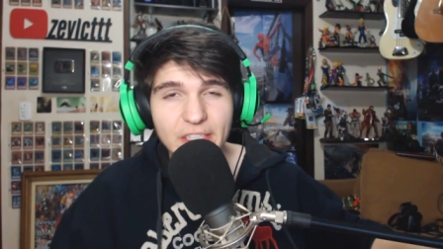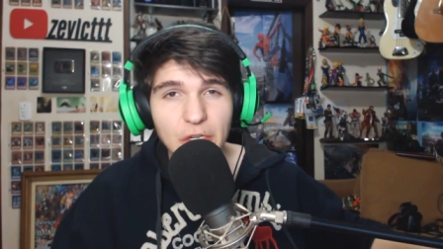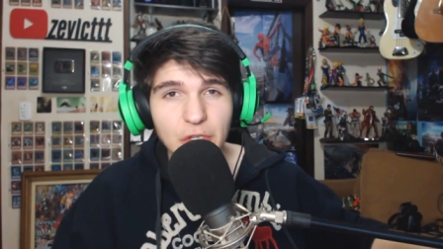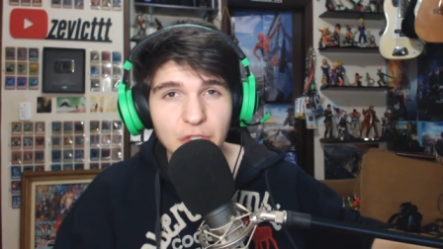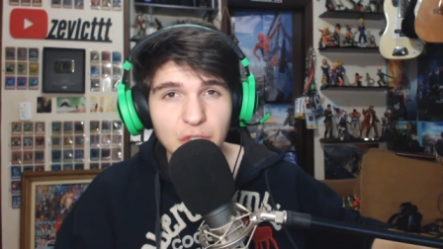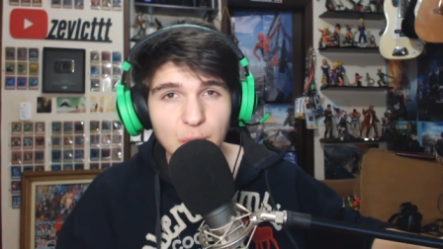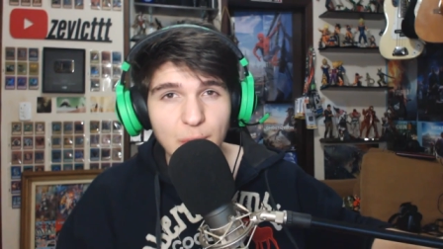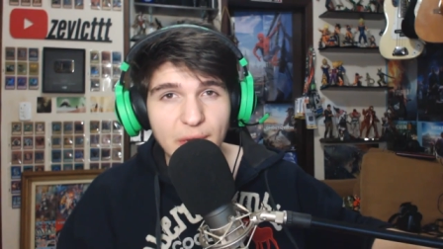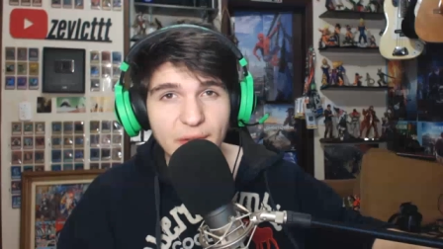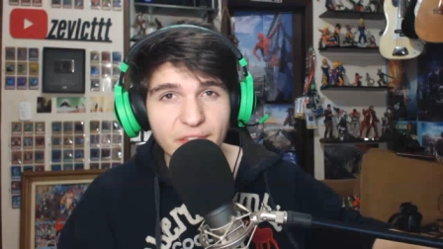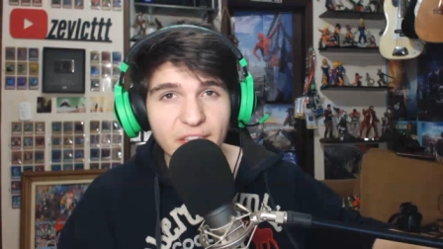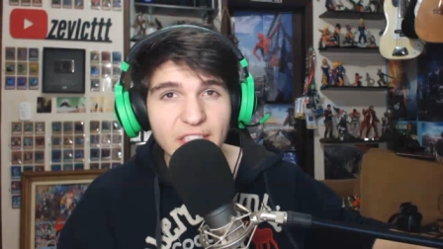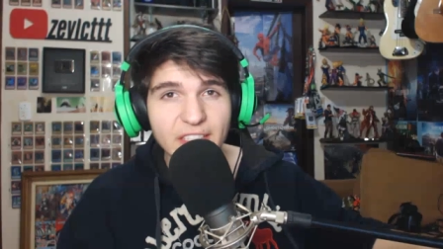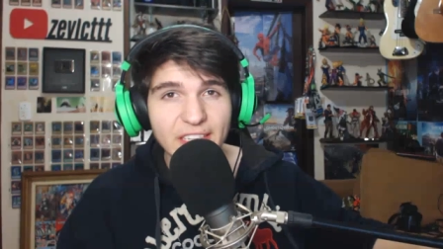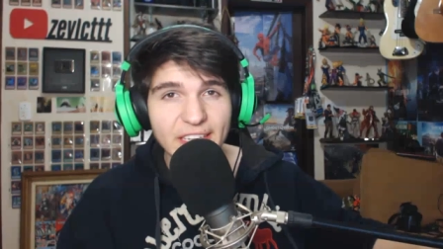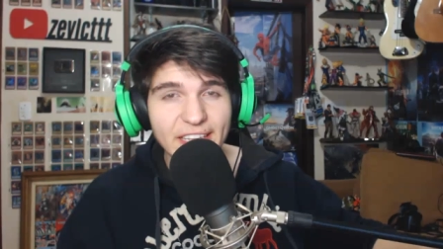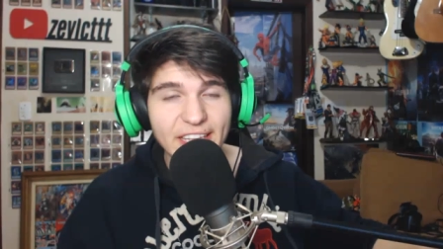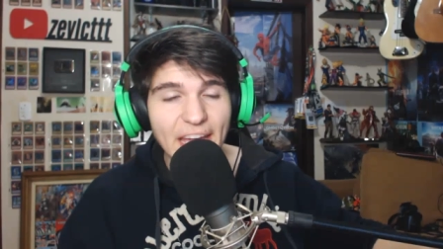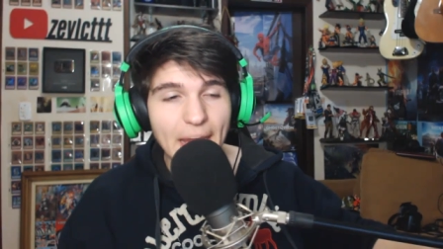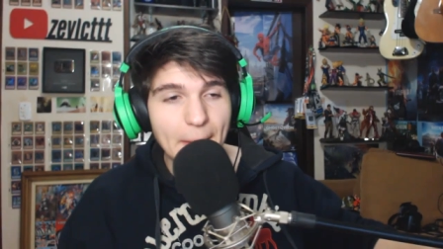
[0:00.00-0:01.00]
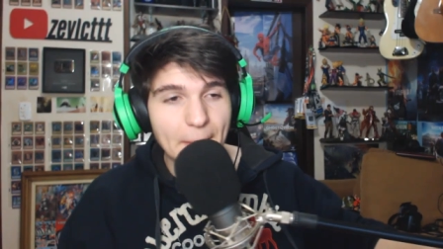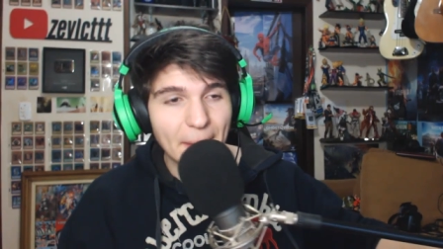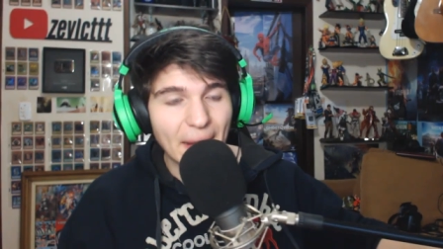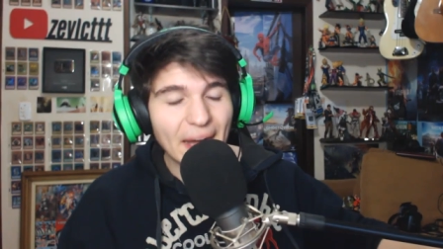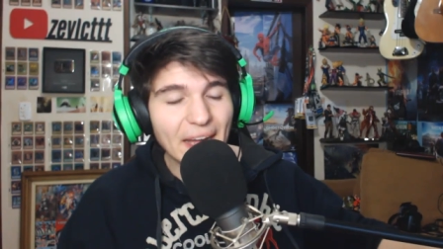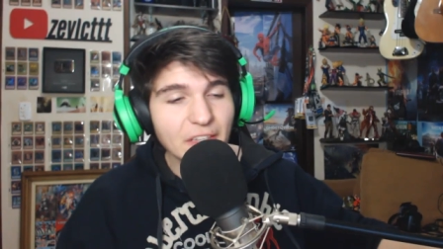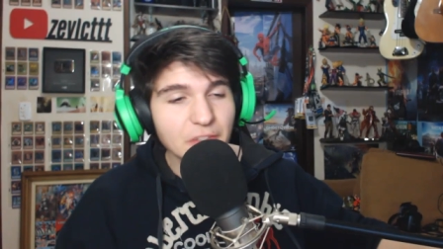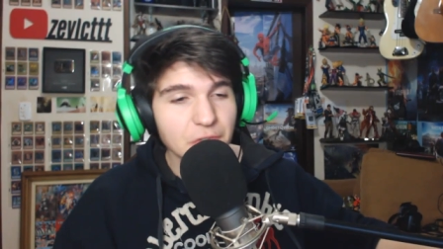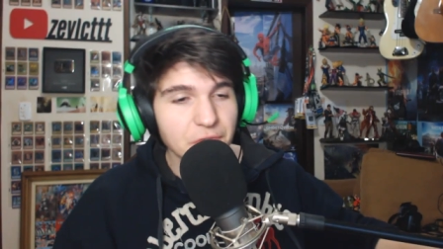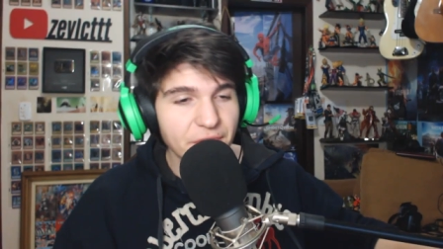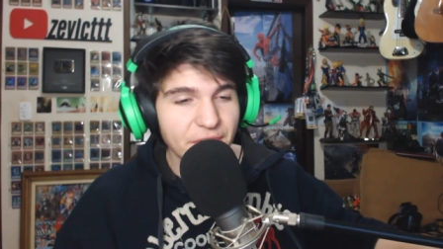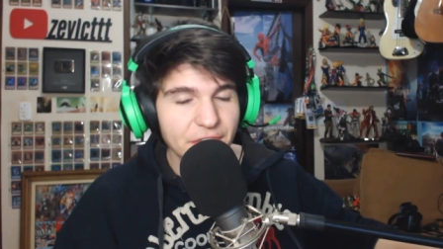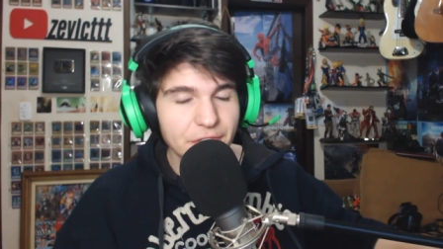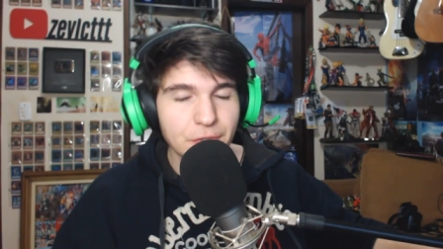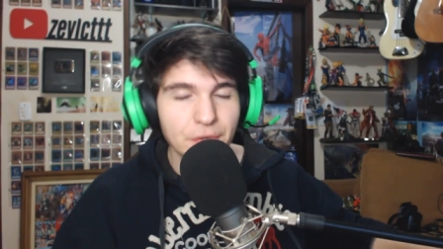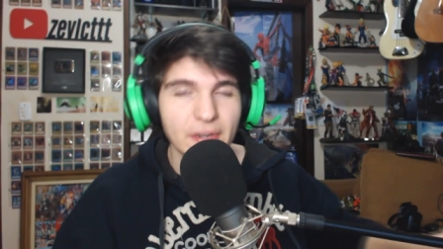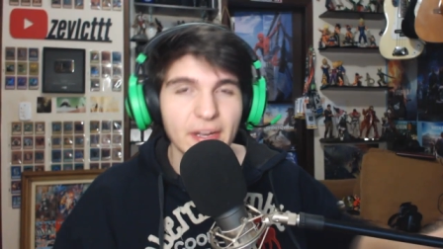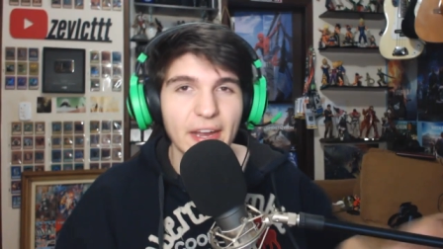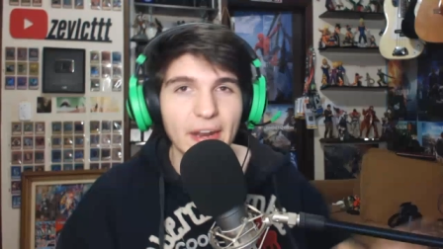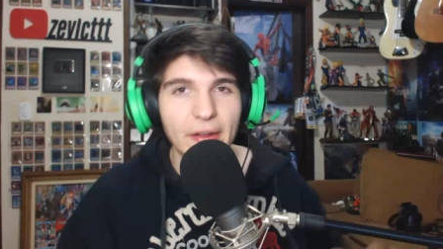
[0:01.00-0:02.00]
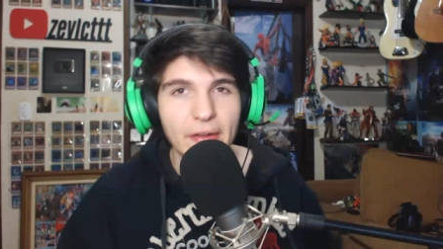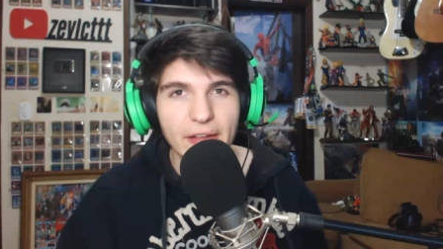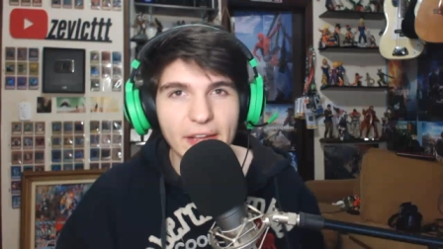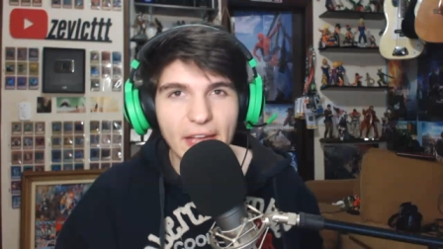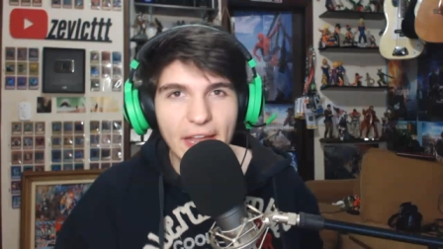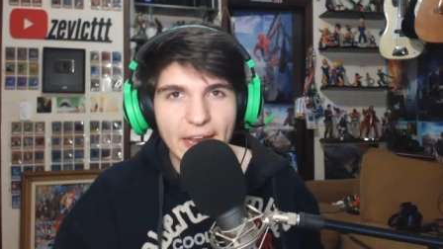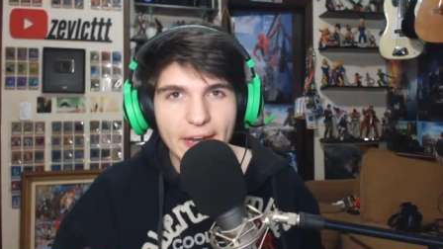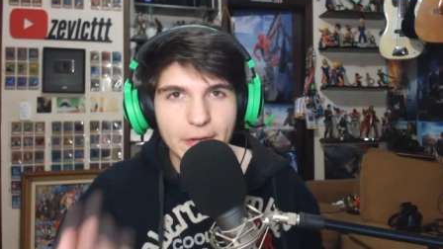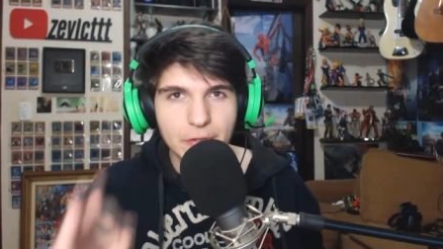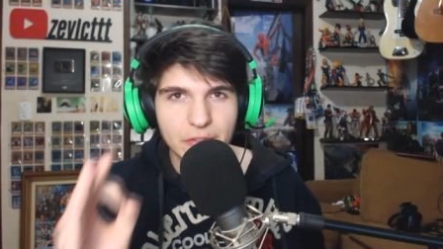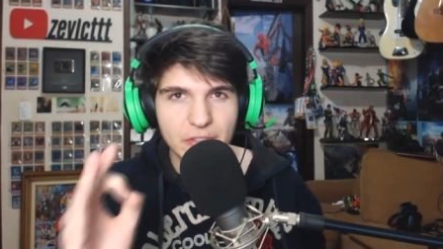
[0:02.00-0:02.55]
estão? Sejam bem-vindos aqui a mais um vídeo do canal e galera,